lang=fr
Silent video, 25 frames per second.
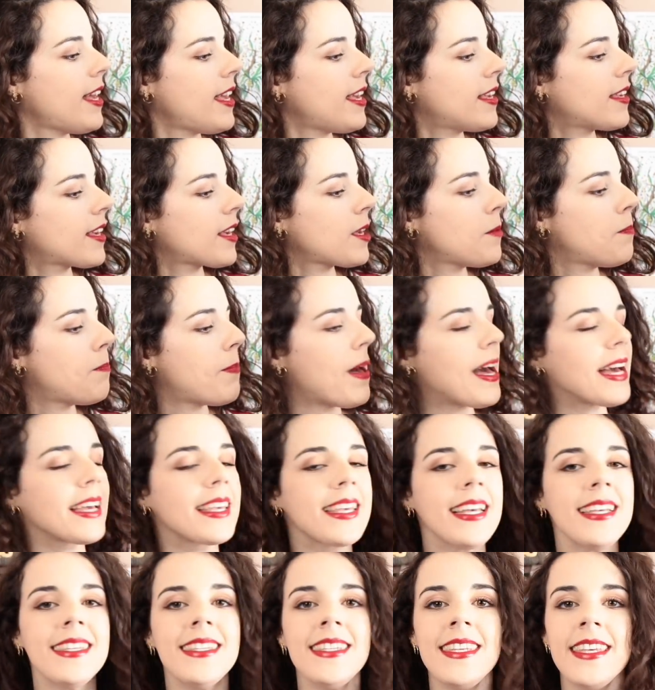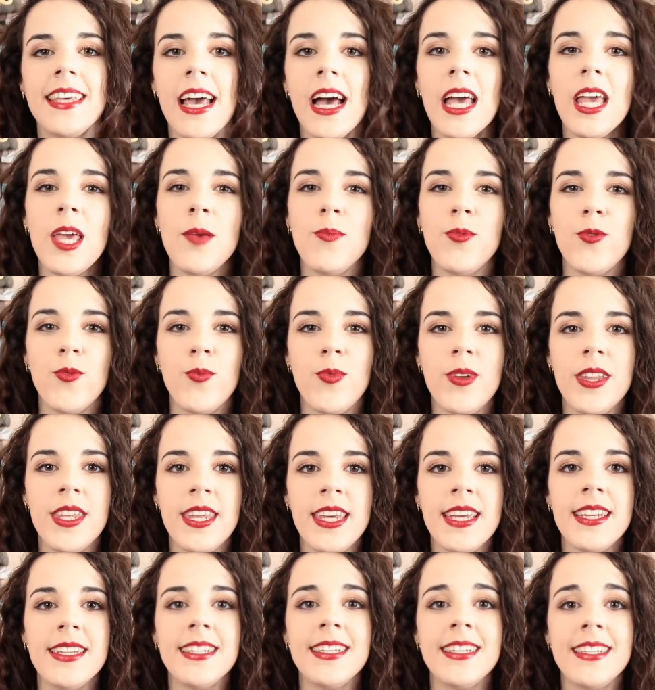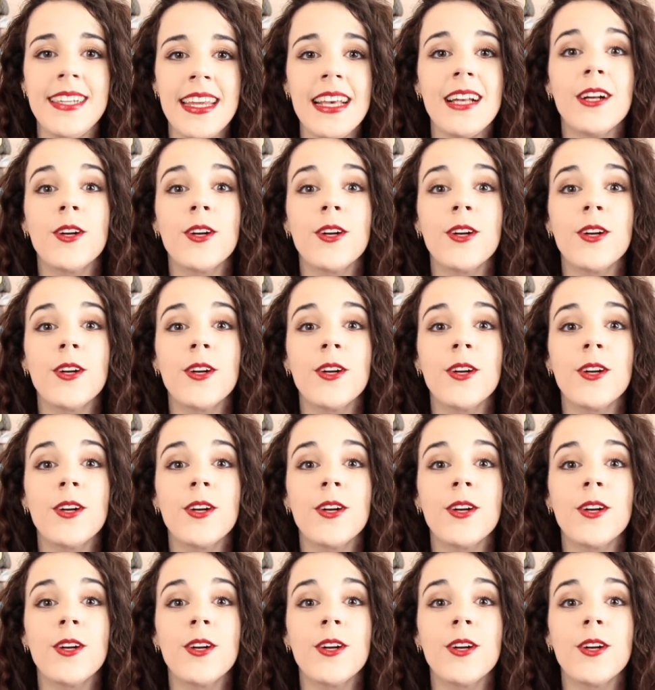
écrit par Kazuya et publié chez